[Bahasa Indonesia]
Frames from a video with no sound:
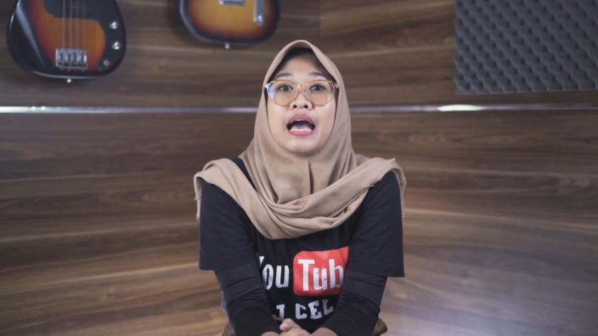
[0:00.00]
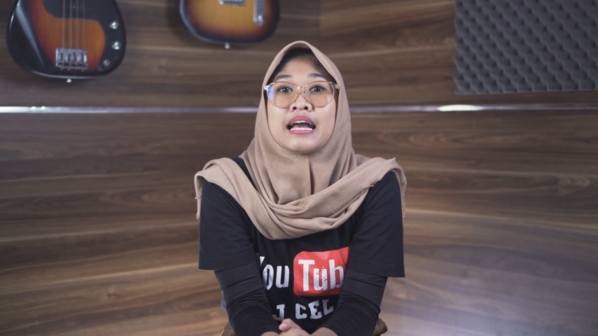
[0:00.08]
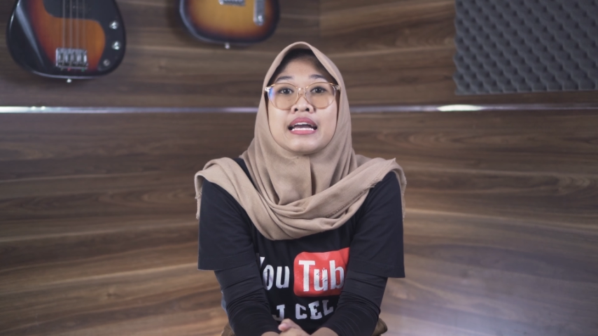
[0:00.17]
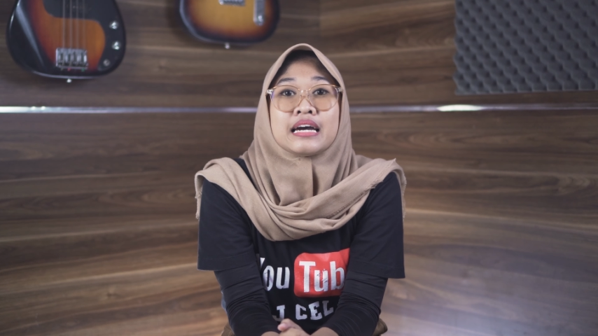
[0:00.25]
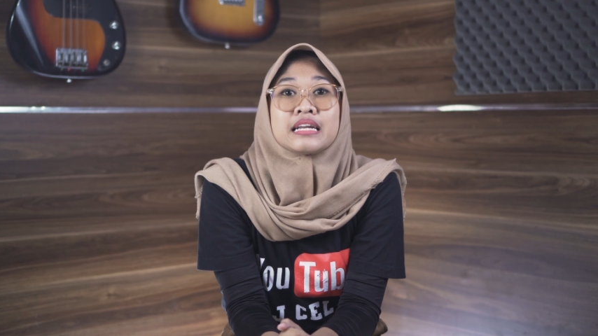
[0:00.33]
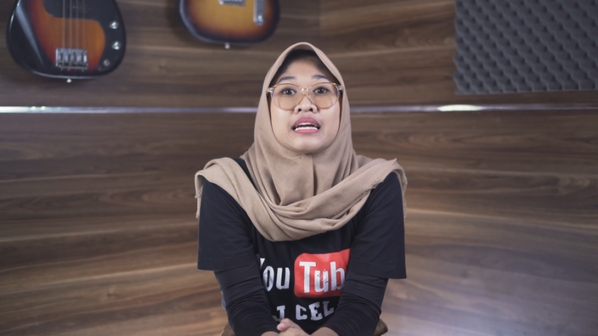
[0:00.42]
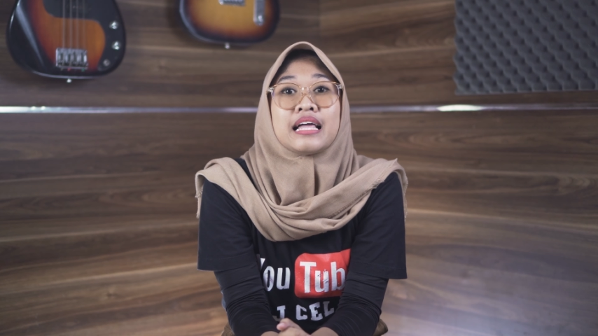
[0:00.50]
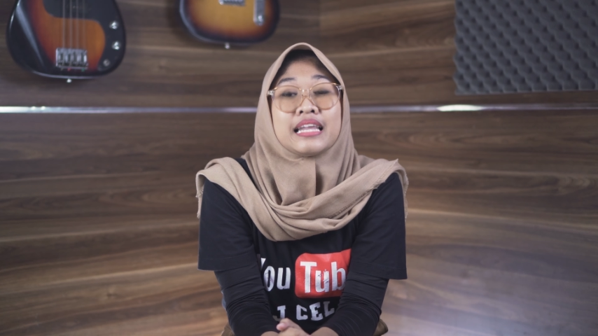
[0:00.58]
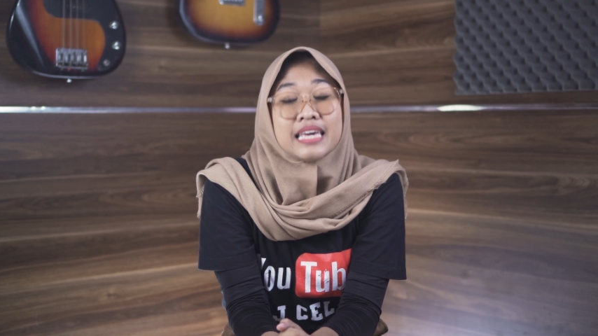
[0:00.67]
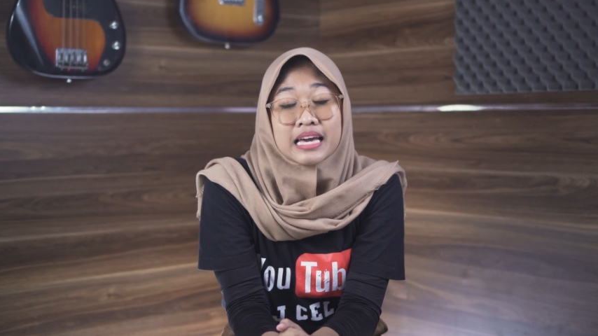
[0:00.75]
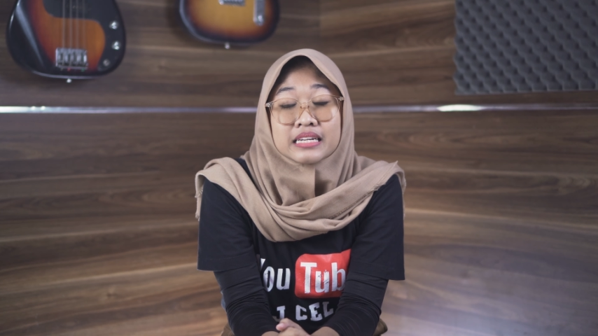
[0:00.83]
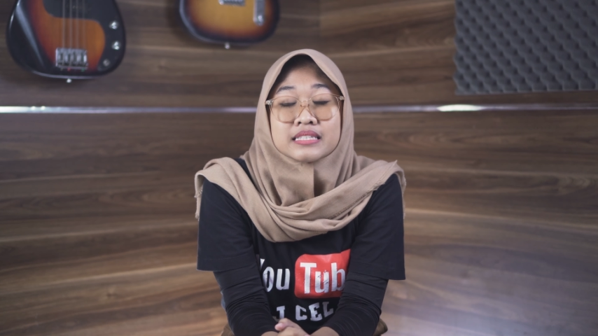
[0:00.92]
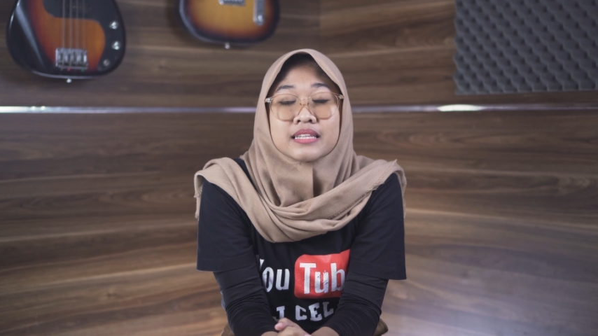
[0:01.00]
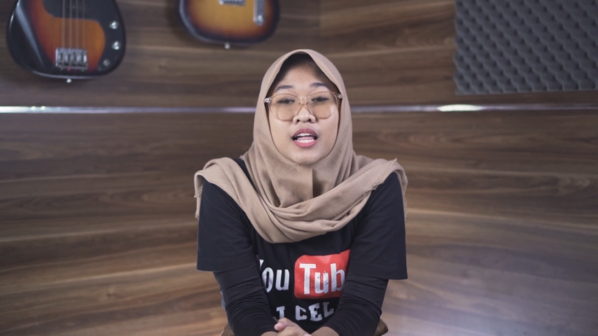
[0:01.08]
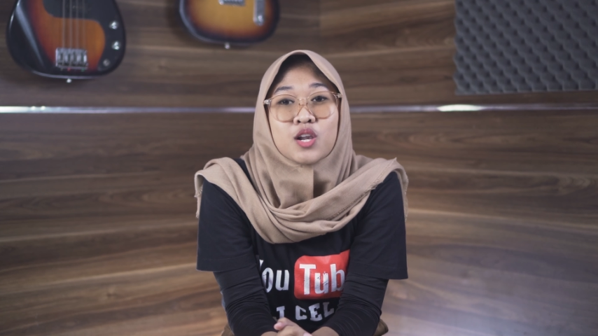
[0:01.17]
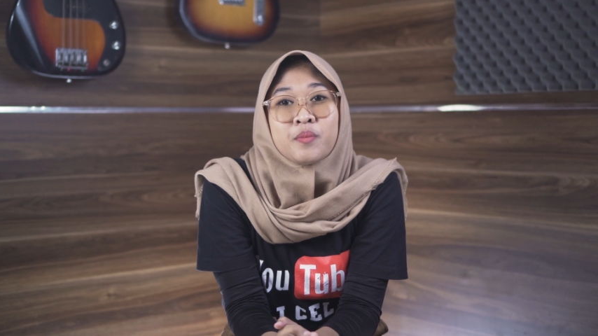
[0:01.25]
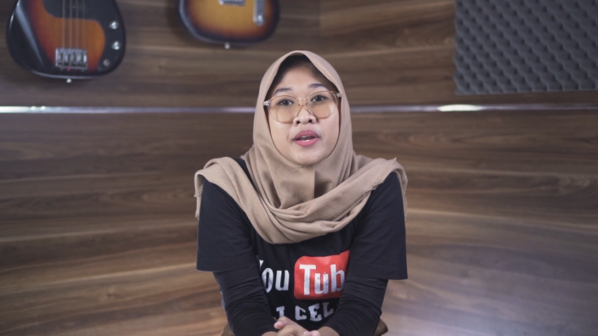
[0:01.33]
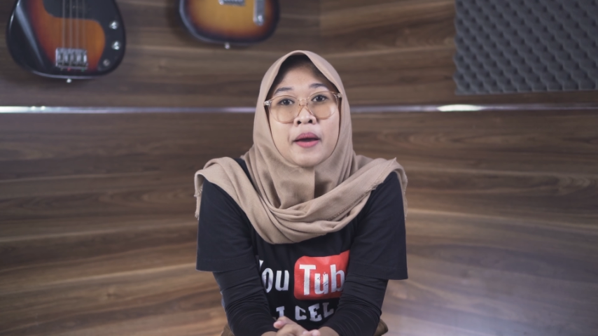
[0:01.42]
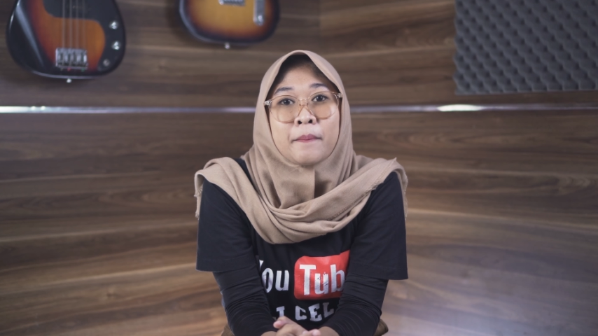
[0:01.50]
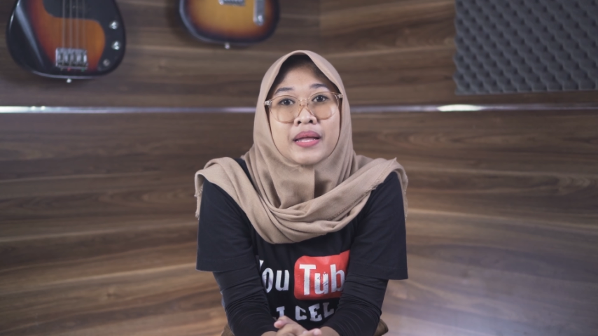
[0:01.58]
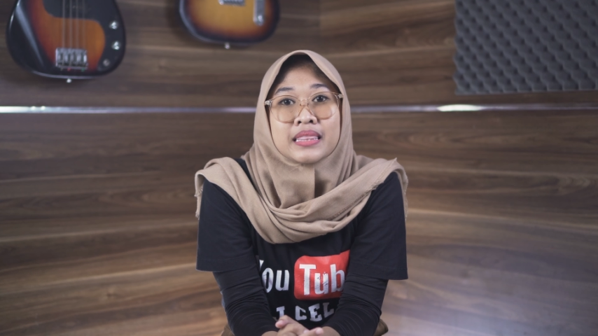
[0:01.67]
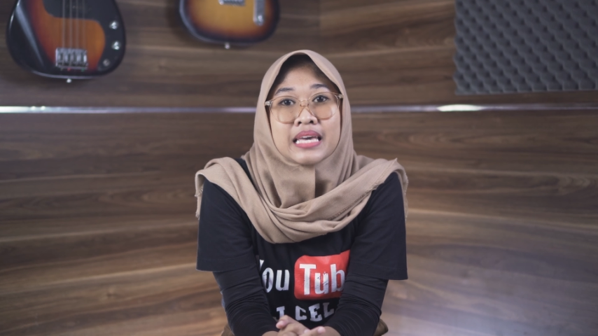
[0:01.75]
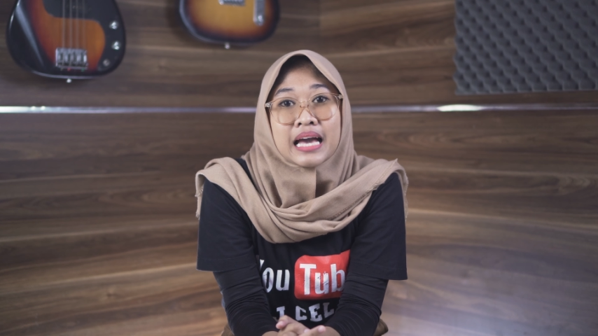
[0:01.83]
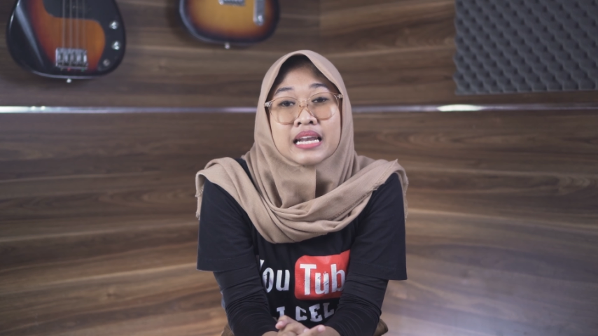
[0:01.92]
agar kalian selalu
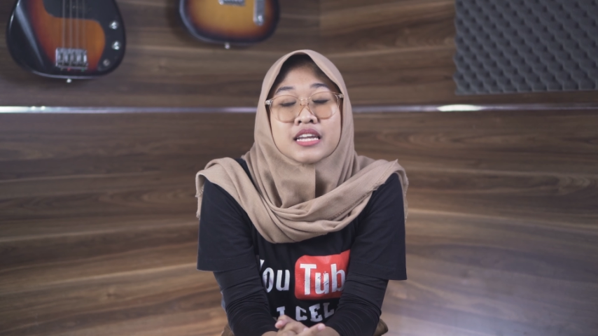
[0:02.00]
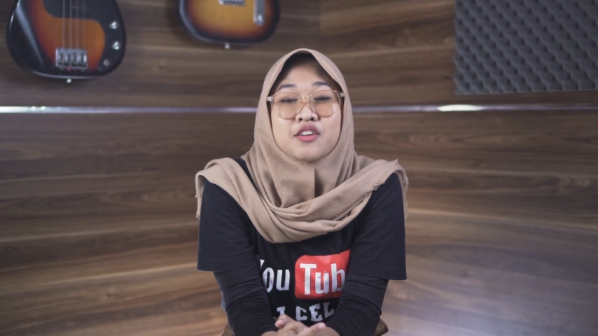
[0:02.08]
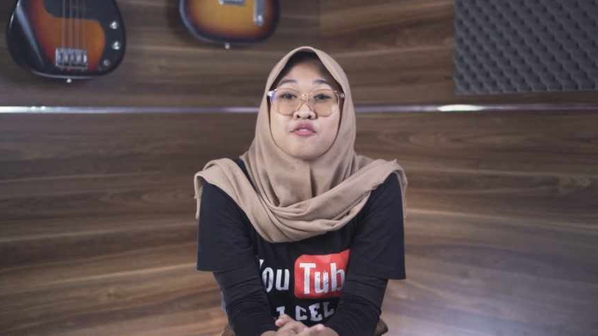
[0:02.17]
mendapatkan